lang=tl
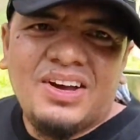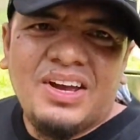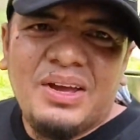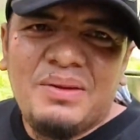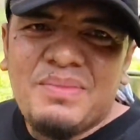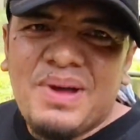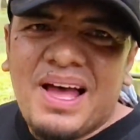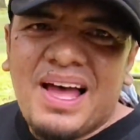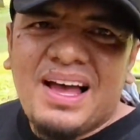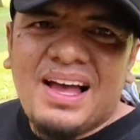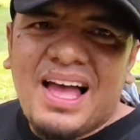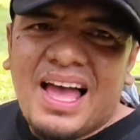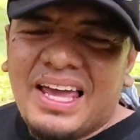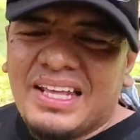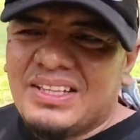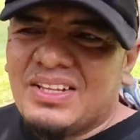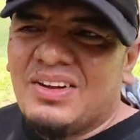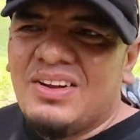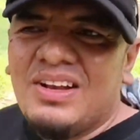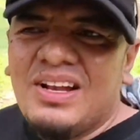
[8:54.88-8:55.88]
So ayun mga
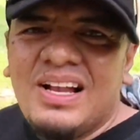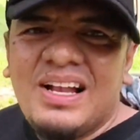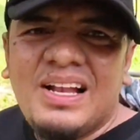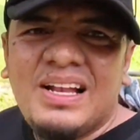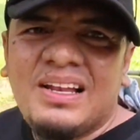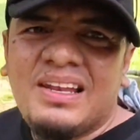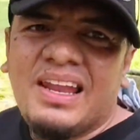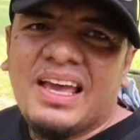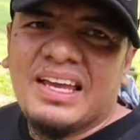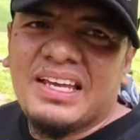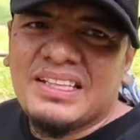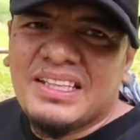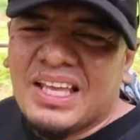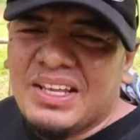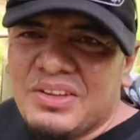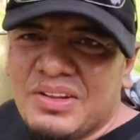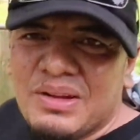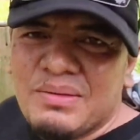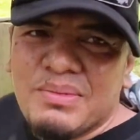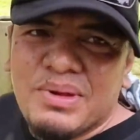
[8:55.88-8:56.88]
ka-idol,
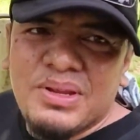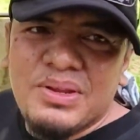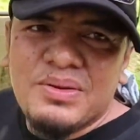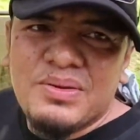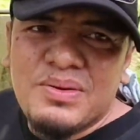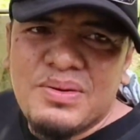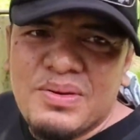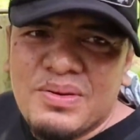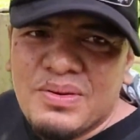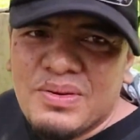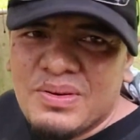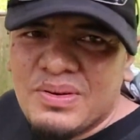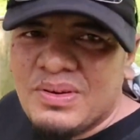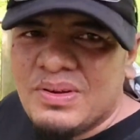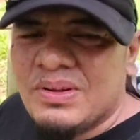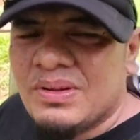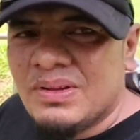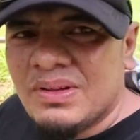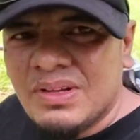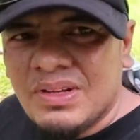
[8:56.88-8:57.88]
nakita nyo naman
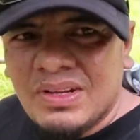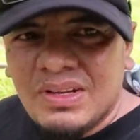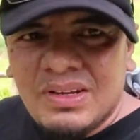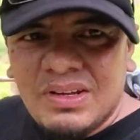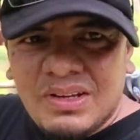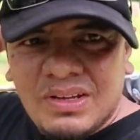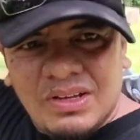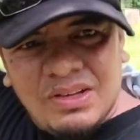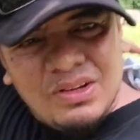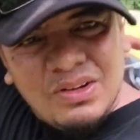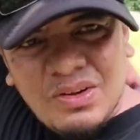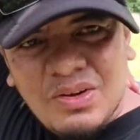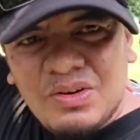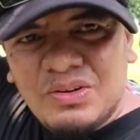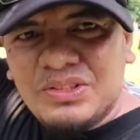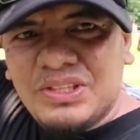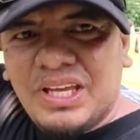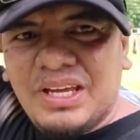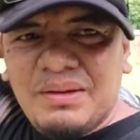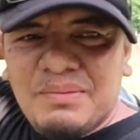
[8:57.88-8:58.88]
yung
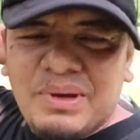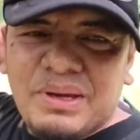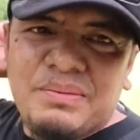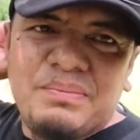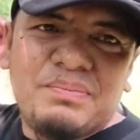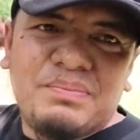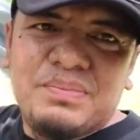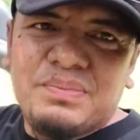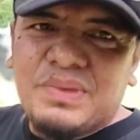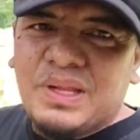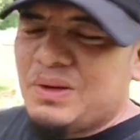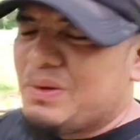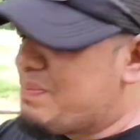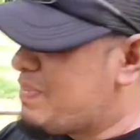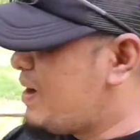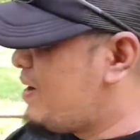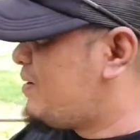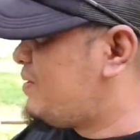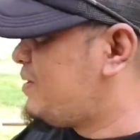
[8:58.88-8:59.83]
konting may ano